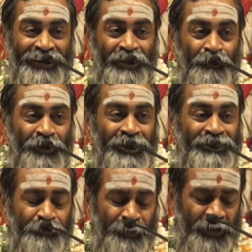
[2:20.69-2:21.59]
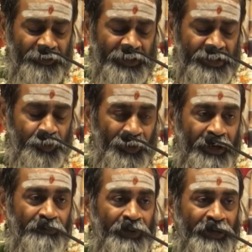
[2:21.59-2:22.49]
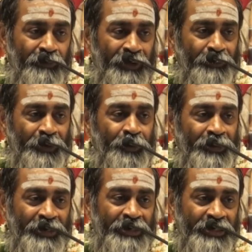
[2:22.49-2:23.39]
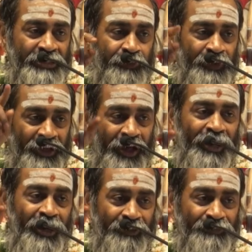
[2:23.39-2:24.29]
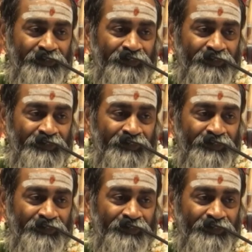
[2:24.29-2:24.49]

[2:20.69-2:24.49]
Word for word: అని మొదట చెప్పినటువంటిది స్మరం అంటే మన్మధుని తెలియజేసే శబ్దం కకారం